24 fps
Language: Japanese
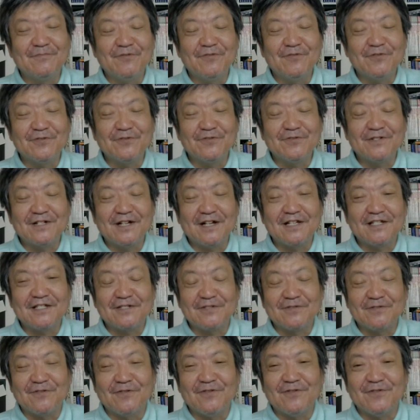某週刊
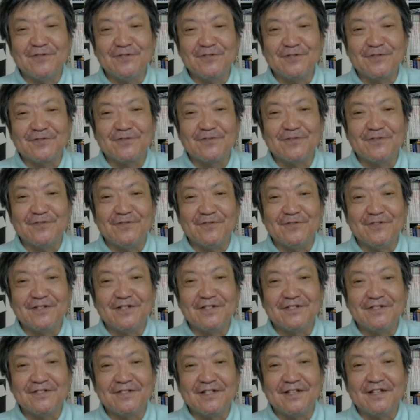誌の人と
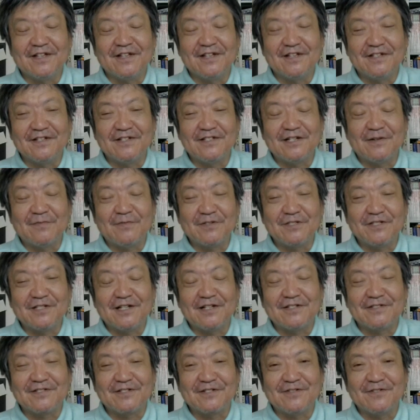ですね喋って
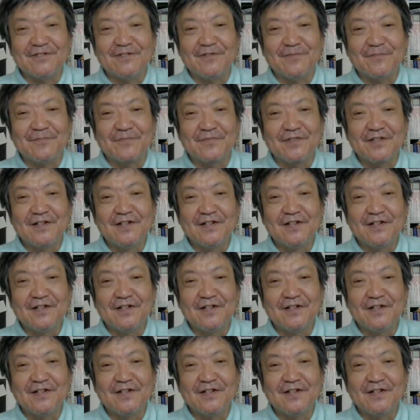たんですけど、